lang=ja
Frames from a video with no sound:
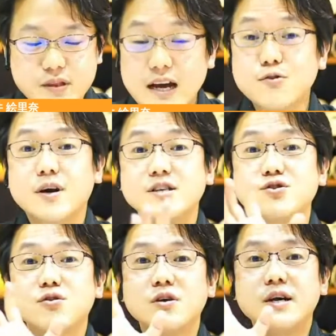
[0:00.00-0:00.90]
あとは
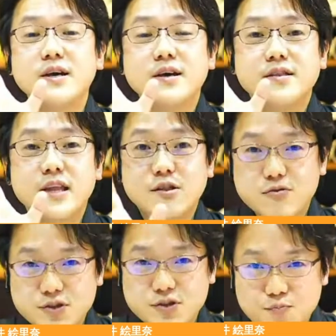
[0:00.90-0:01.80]
一応、
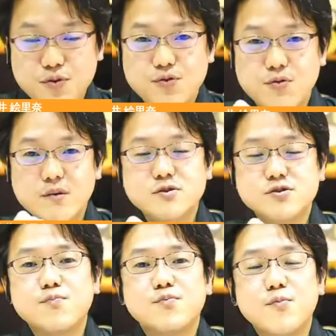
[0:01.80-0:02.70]
ネットショップ、
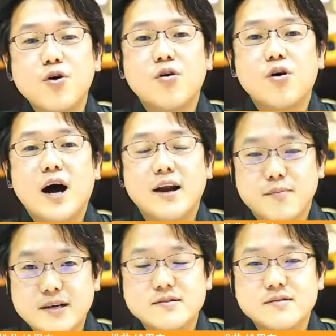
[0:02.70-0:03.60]
ウェブショップもあ
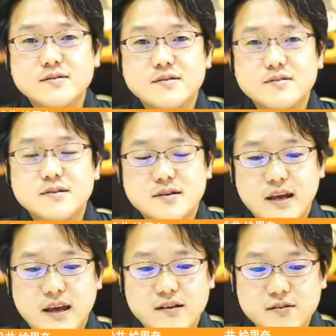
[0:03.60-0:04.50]
ります。す、
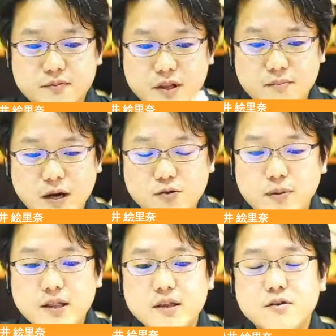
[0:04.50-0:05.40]
えー、べ、てまと
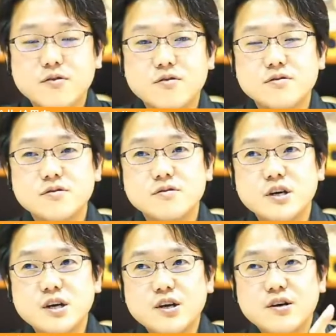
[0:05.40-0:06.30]
まってる
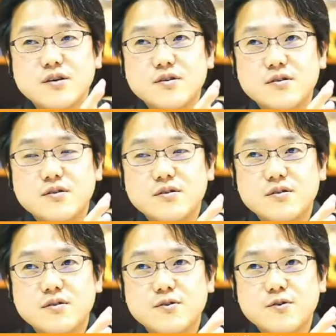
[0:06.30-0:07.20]

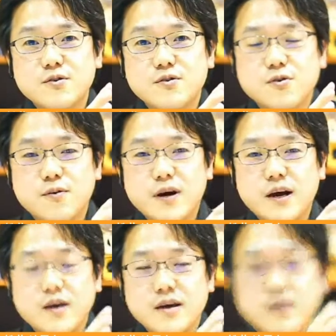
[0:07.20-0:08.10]
の
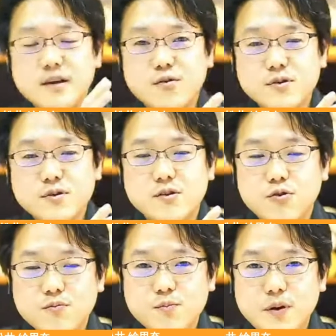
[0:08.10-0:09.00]
は円谷呉服店の
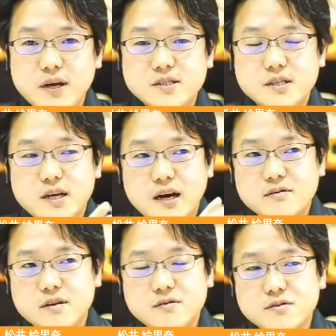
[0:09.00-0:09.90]
ホームページに
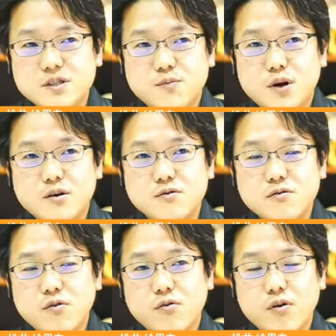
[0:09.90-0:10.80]
アクセスしてもらう
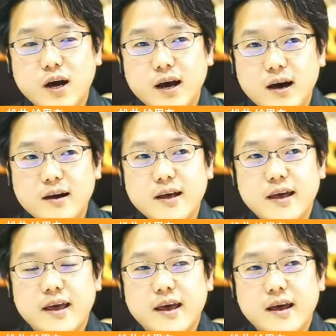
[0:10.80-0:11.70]
と、そこから、
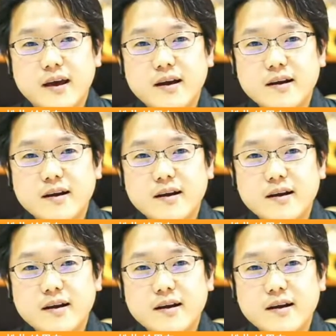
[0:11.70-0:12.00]
えー、